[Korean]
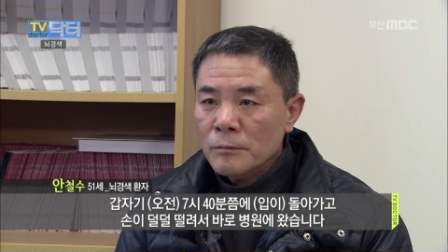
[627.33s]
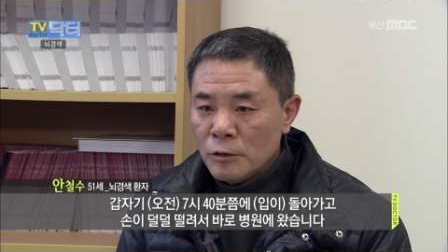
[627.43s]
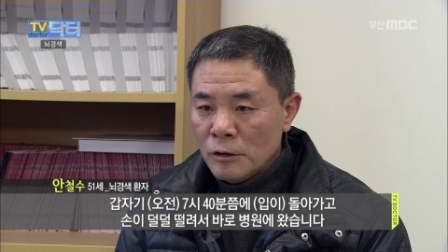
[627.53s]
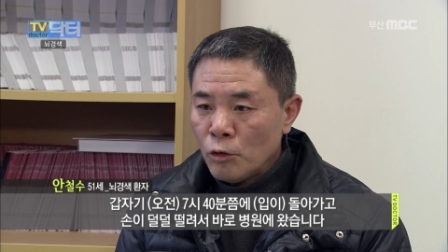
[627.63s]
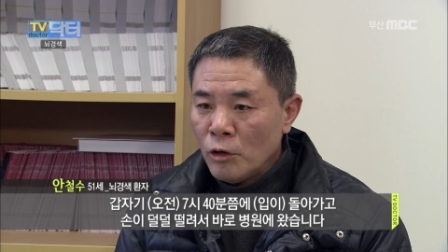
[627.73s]

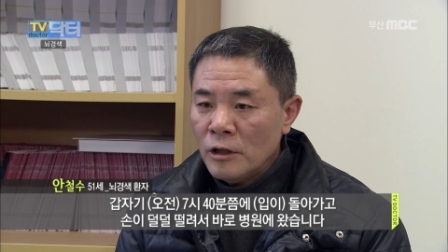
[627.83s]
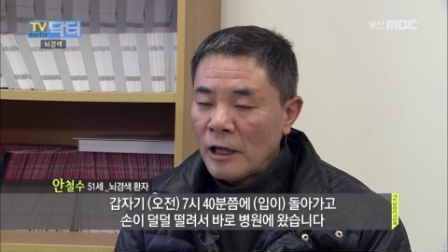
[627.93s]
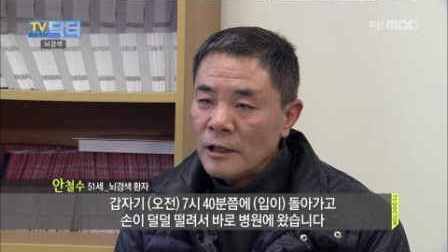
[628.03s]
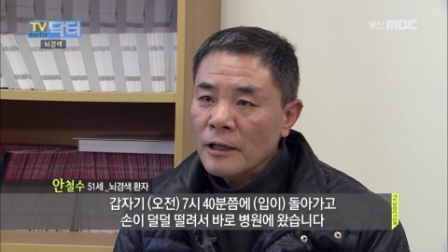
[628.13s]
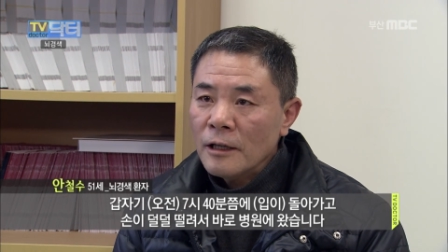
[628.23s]
이 손이
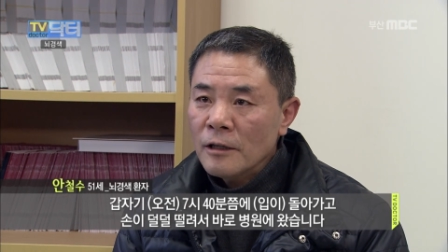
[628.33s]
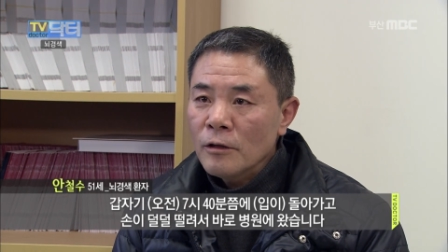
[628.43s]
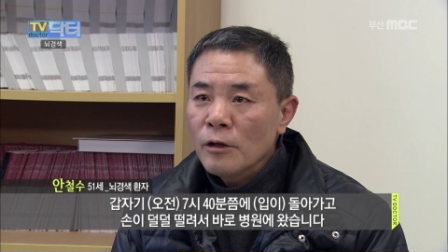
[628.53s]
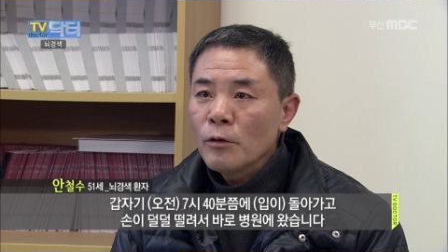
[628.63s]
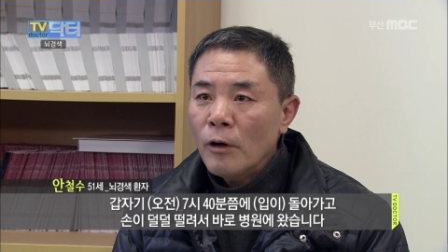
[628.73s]
달달달
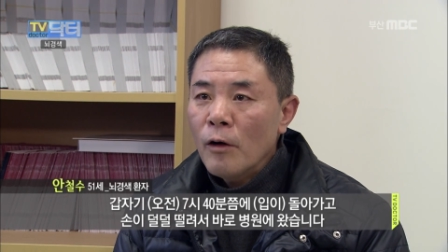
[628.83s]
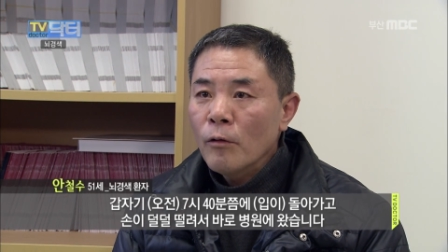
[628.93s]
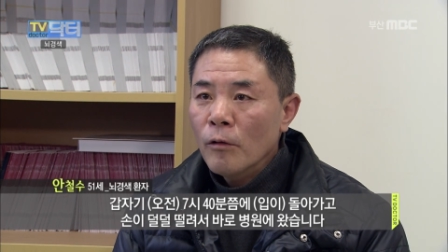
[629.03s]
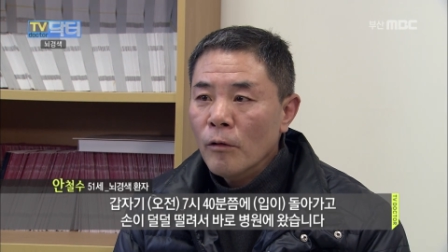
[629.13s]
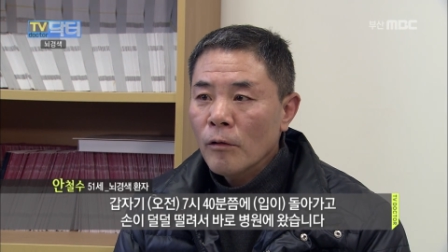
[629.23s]
떨리고
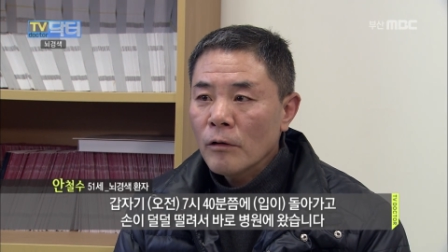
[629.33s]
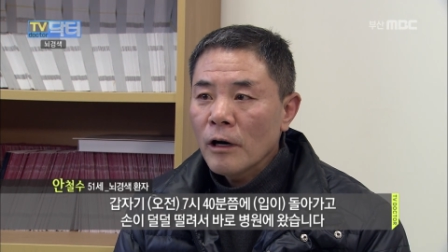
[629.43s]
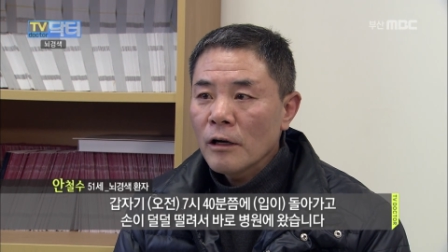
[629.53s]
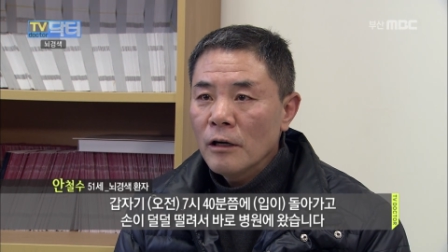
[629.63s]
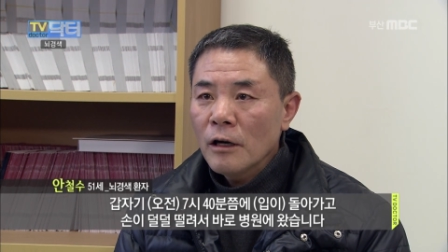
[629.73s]
하고
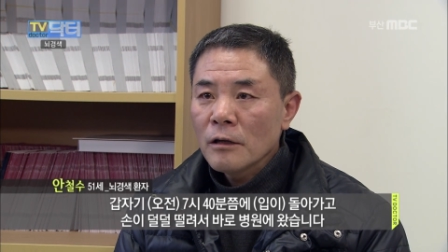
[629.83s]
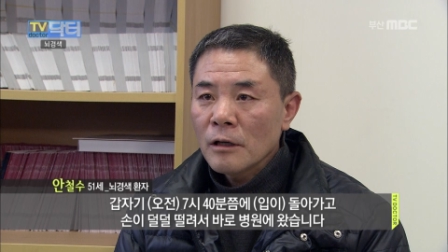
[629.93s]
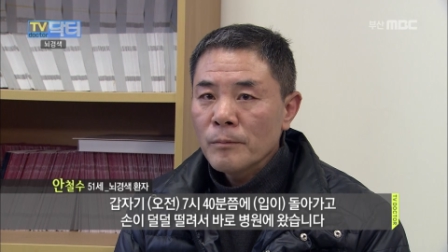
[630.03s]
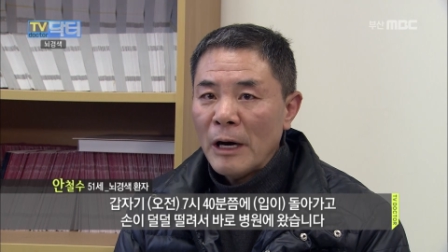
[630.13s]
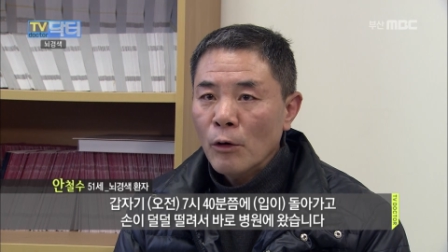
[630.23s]
그러길래
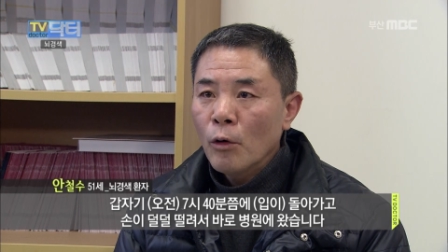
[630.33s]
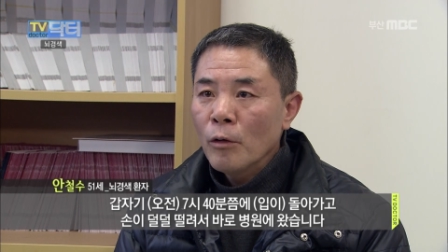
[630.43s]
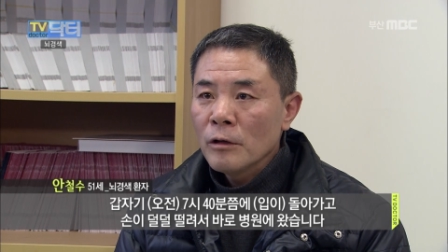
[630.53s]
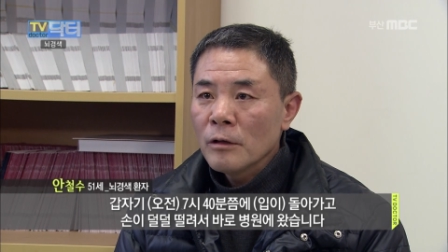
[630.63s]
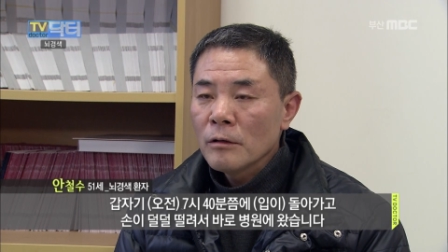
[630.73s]
그냥
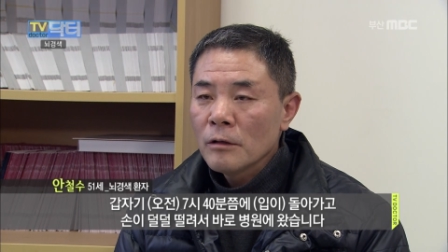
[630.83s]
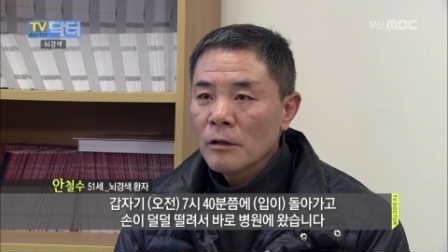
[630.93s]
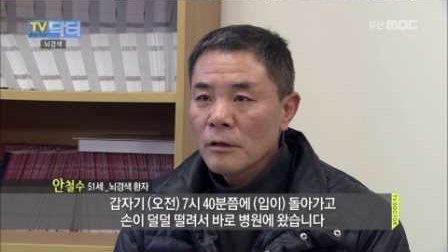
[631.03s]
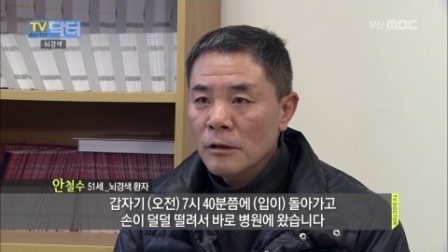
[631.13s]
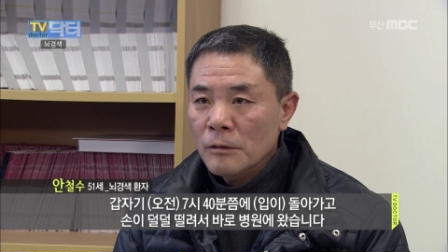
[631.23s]
바로
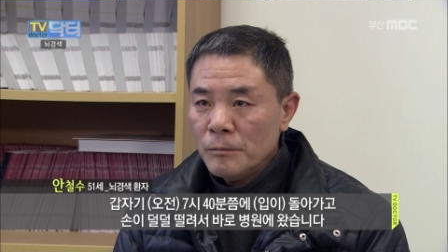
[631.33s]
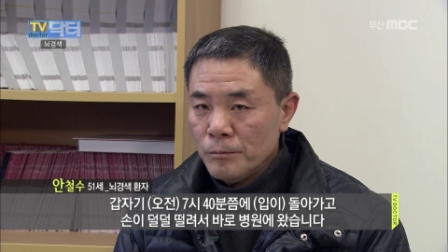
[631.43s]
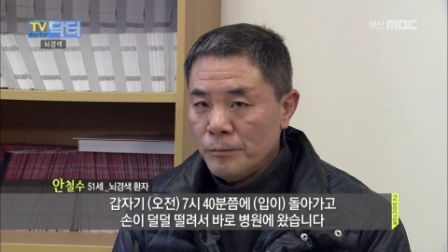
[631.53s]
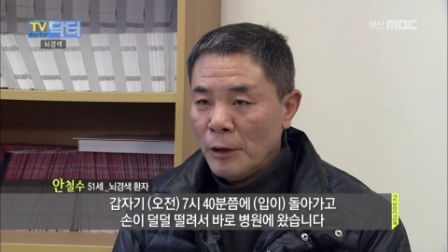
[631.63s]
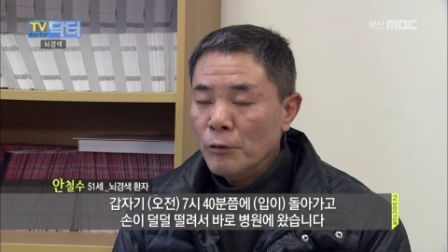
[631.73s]

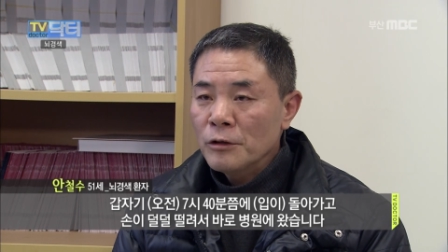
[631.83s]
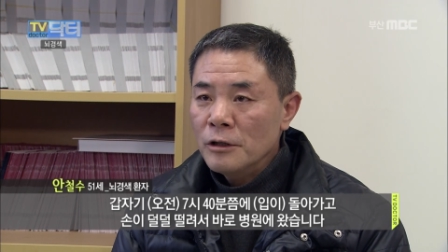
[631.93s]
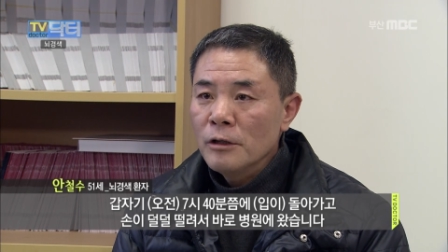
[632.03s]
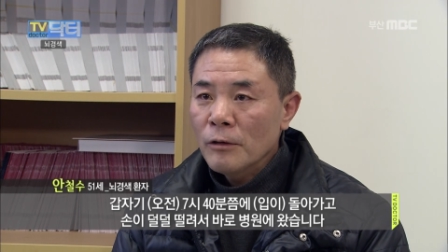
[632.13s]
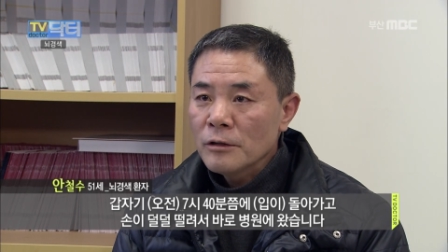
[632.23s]
병원에
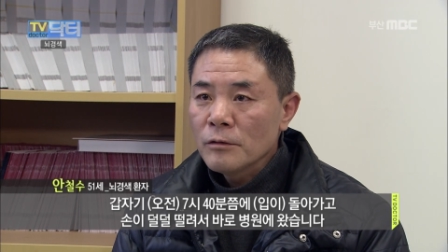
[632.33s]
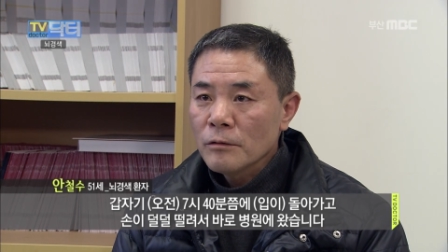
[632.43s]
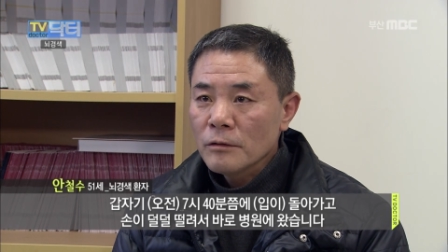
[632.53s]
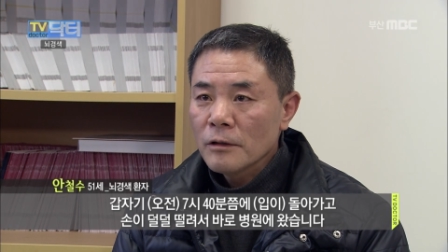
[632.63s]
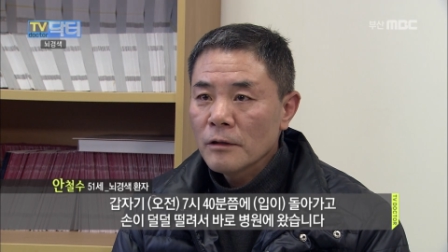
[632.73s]
실려
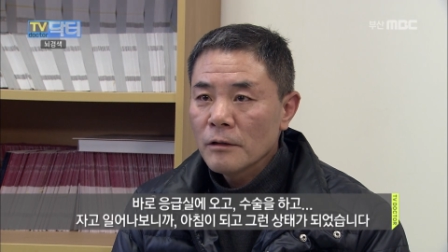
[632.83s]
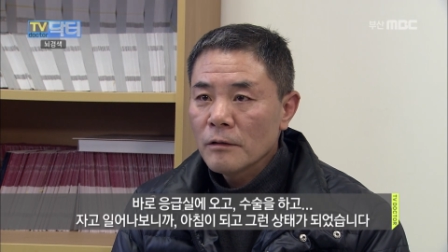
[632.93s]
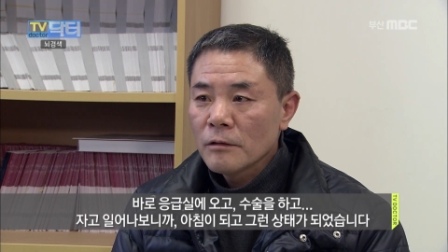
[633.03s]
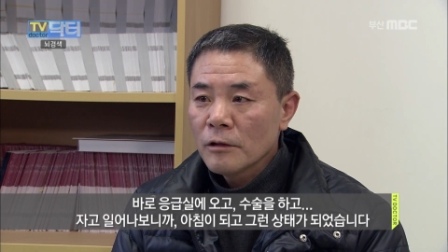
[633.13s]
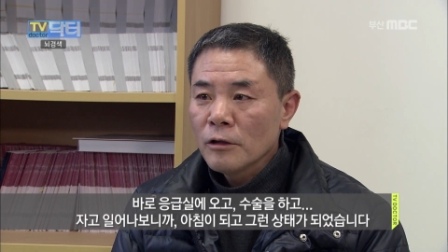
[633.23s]
왔어요 그냥
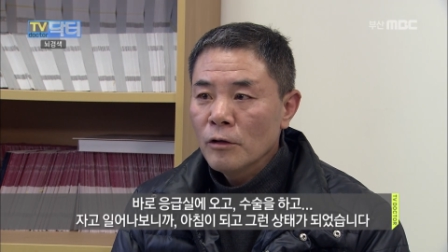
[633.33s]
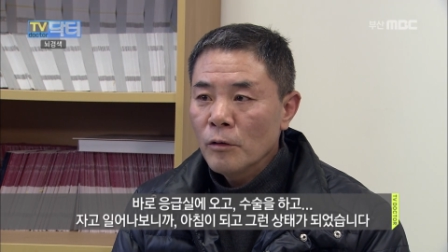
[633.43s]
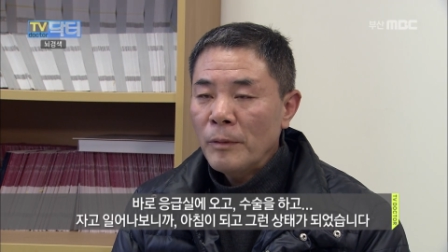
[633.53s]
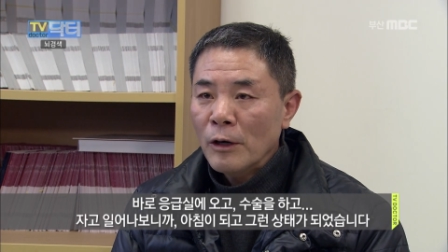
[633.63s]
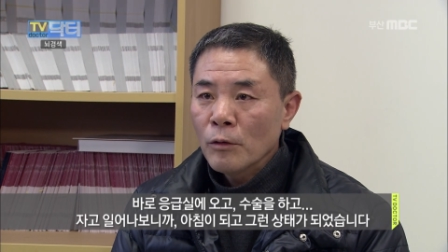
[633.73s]
그
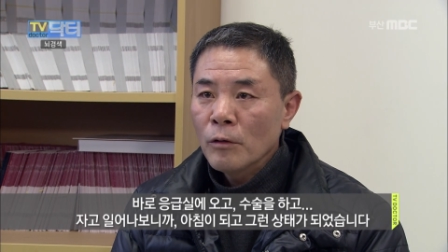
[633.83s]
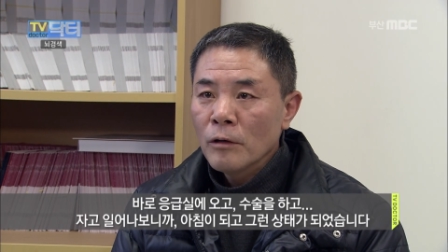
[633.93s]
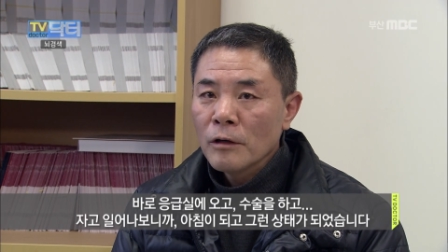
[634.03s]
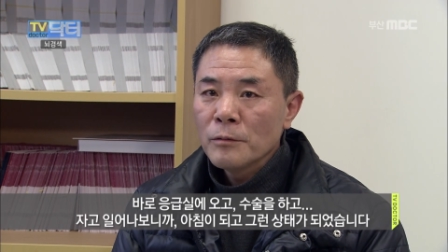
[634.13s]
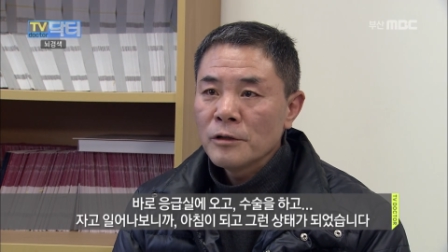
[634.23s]
길로
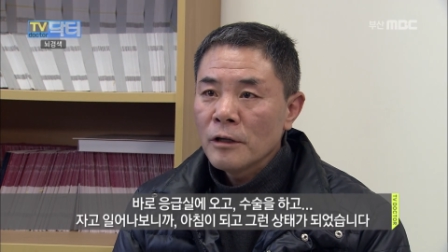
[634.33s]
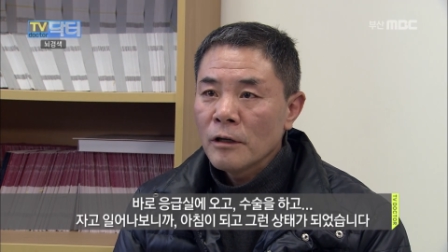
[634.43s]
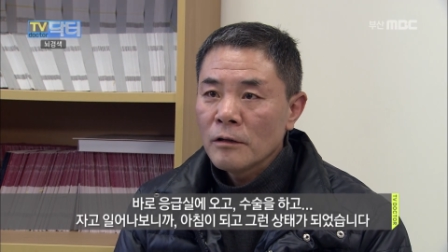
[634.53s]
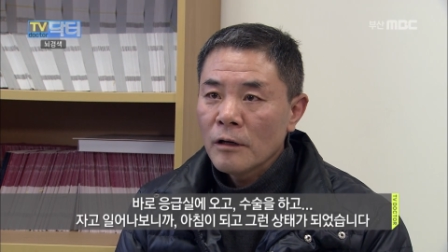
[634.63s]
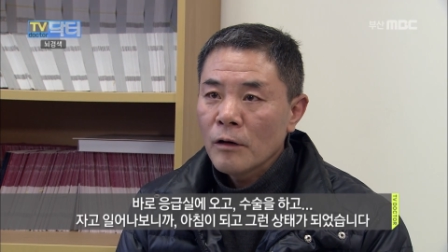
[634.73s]
바로
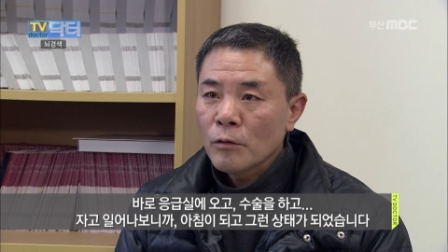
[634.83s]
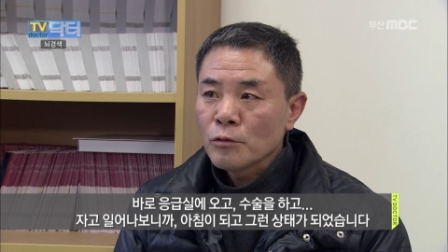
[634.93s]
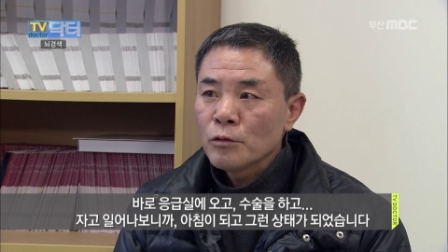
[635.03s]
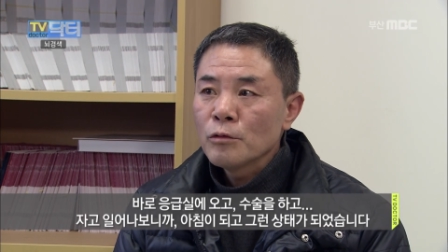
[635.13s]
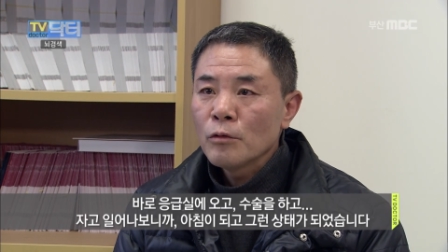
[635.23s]
응급실에
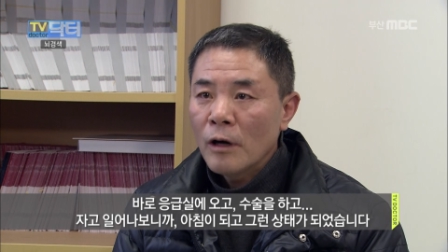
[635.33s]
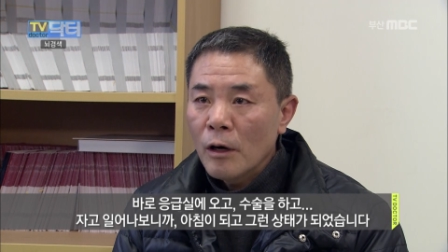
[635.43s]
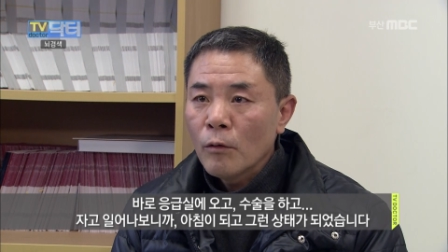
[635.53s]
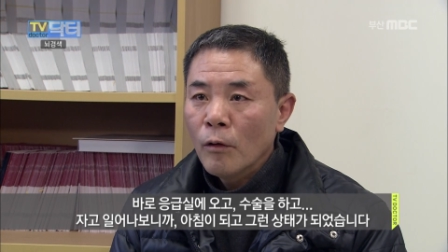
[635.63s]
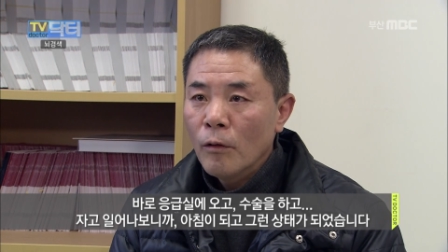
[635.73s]
들어가고 수술을
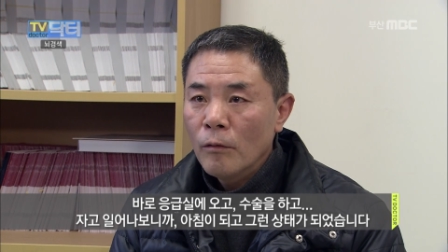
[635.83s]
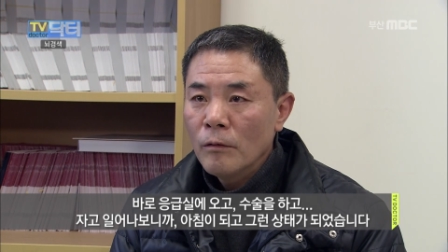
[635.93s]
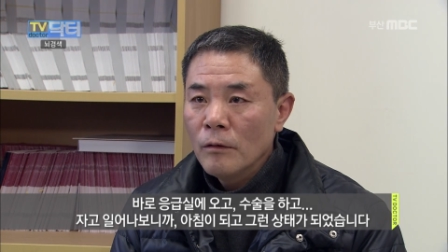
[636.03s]
하고